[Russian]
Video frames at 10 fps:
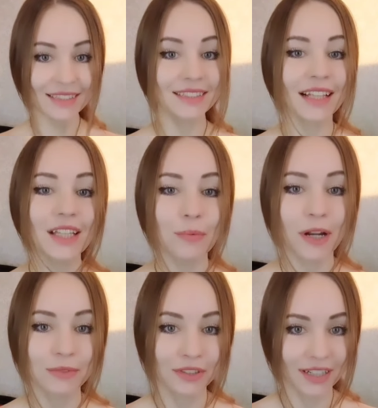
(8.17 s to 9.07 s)
Читала ее
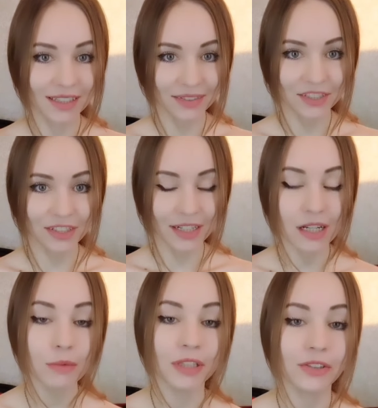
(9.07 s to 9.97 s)
прям с утра до вечера,
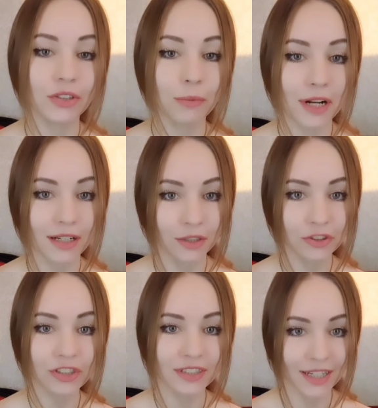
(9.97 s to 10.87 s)
потому что, во-первых, она
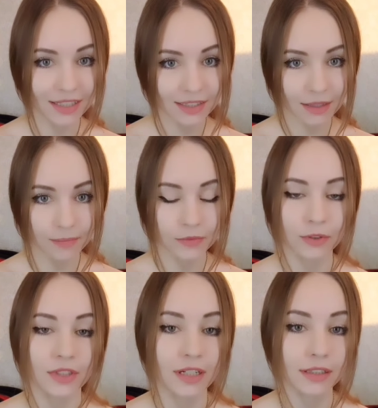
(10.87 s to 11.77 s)
очень интересная, а
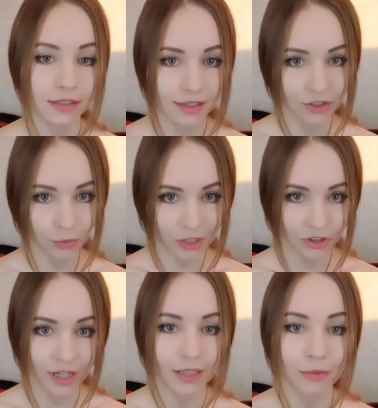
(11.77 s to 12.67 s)
во-вторых, она достаточно
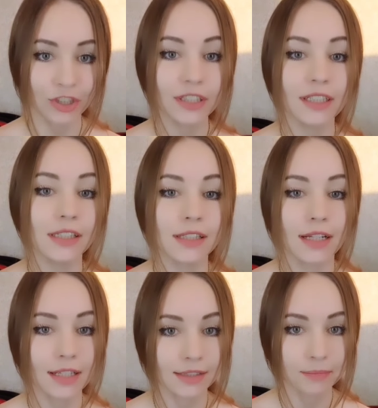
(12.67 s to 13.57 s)
большая, там почти 300
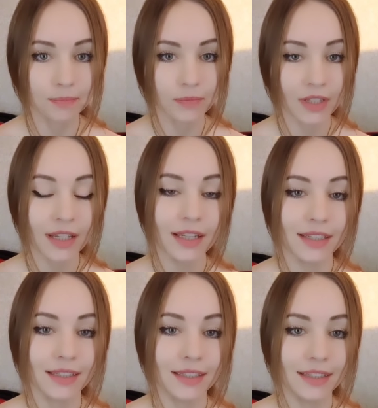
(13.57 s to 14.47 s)
страниц.
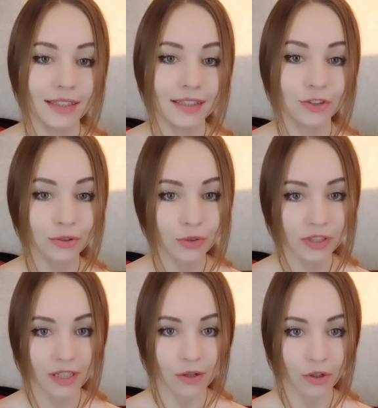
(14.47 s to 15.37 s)
И
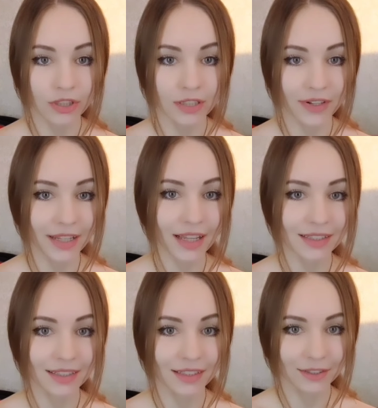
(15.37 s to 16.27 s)
чувствуется какой-то
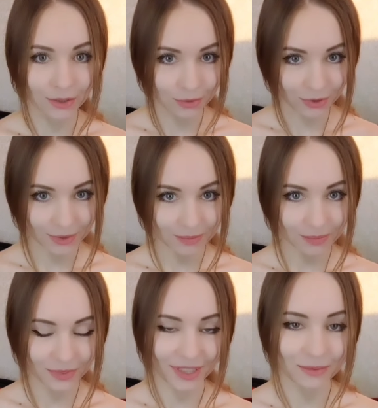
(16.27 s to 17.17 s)
невероятный труд,
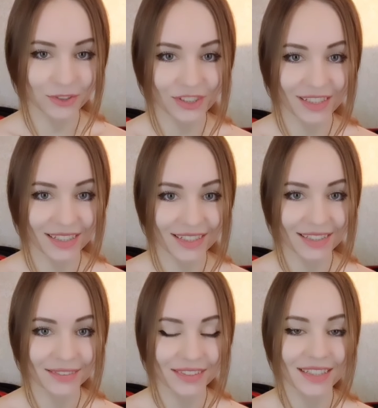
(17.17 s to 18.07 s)
потому
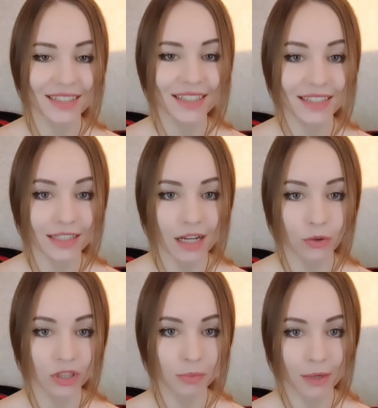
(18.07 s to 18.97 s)
что в этой книге нет
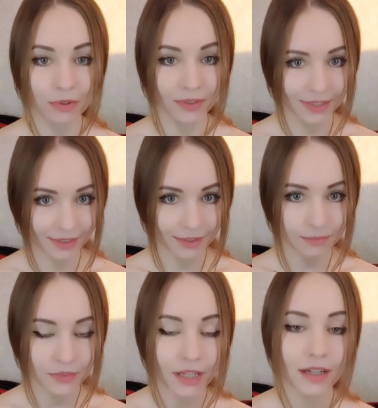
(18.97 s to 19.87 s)
какой-то прямо воды,
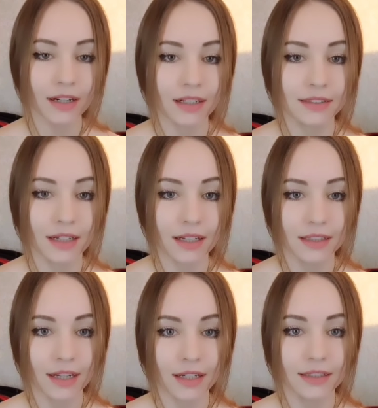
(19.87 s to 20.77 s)
хотя
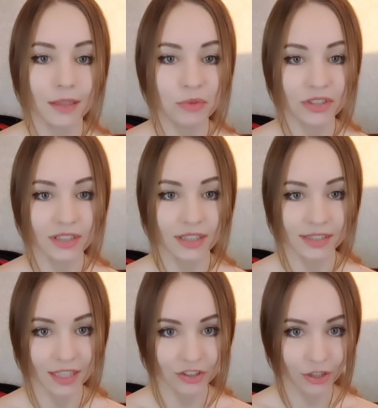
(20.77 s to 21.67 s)
она написана
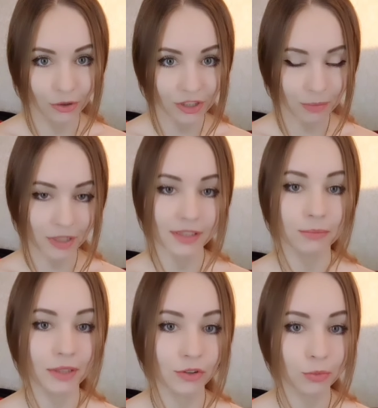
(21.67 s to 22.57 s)
достаточно легким,
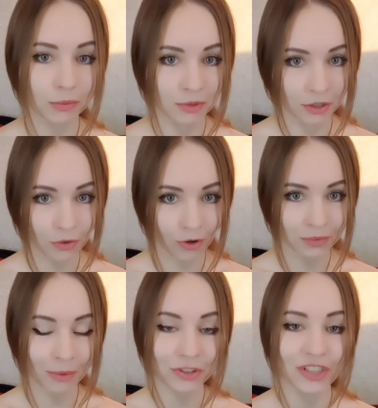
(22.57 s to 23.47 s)
простым, доступным
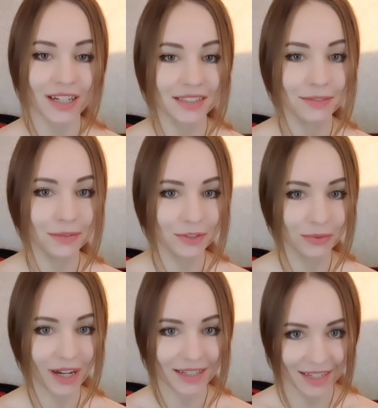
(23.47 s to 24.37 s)
языком, там очень красивое
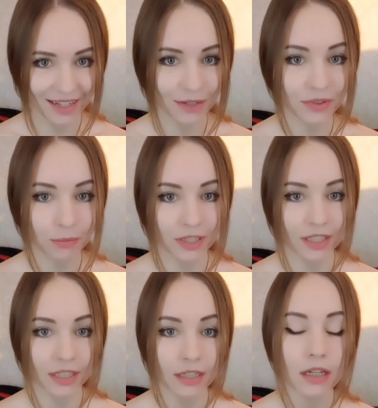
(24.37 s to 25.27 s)
визуальное
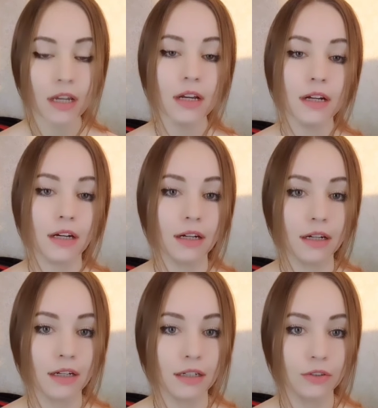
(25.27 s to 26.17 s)
оформление,
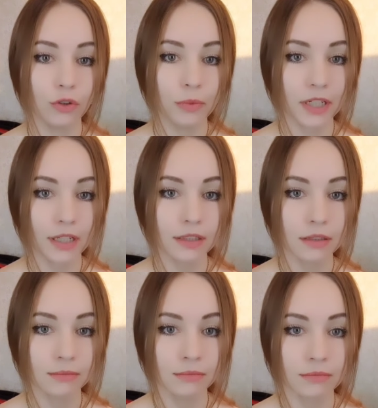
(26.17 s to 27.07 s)
а, но при
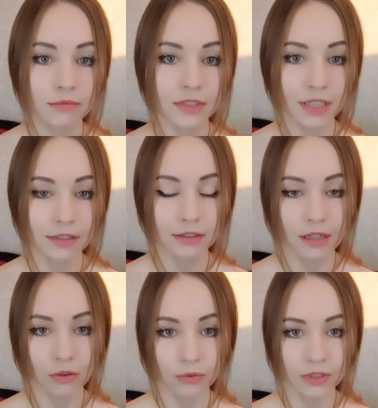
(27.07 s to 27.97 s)
этом нет
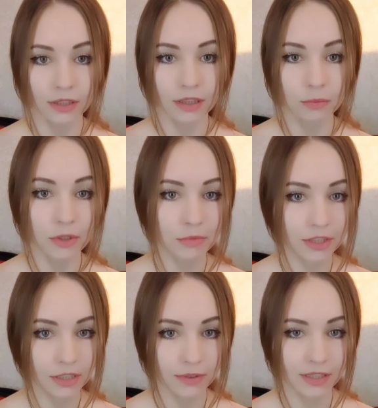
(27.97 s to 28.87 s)
какого-то
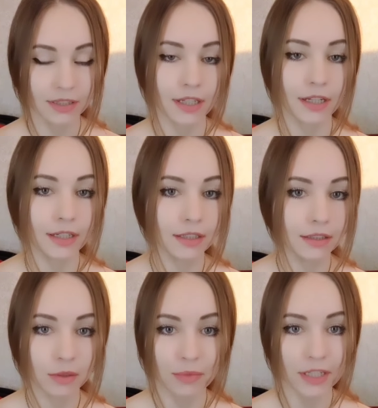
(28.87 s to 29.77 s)
примитива из серии
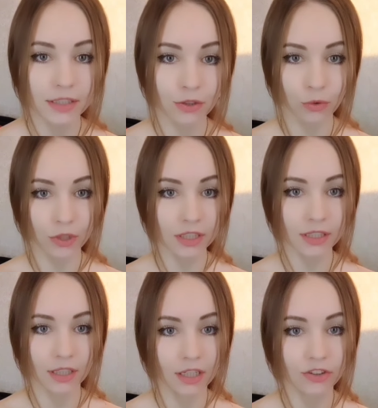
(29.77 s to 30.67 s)
«не пейте, не
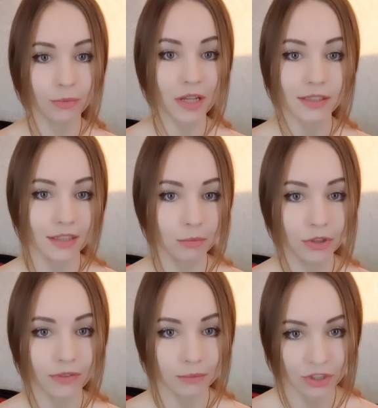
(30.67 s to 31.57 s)
курите, не ешьте мясо, и это
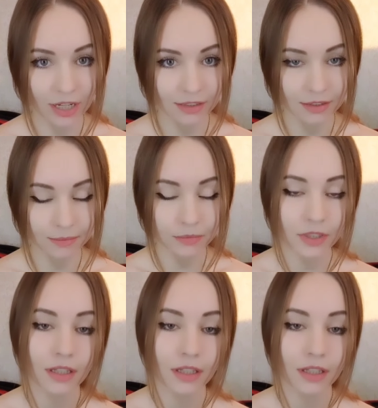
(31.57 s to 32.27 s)
будет вам счастье».